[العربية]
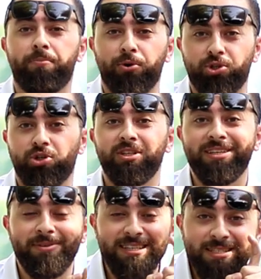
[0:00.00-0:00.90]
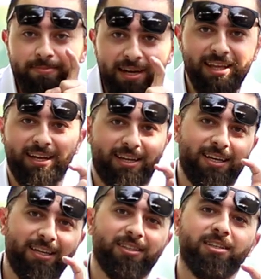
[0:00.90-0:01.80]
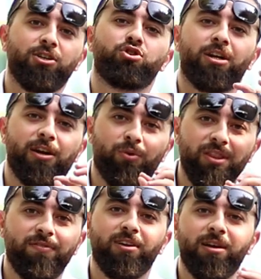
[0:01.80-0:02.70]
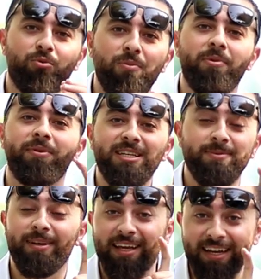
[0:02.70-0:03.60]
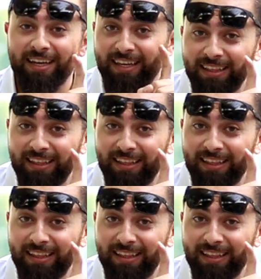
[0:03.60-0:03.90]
اوبورتيونيتي بالنسبه لك انك انت تحصل على الوظيفه المهمه بالنسبه لك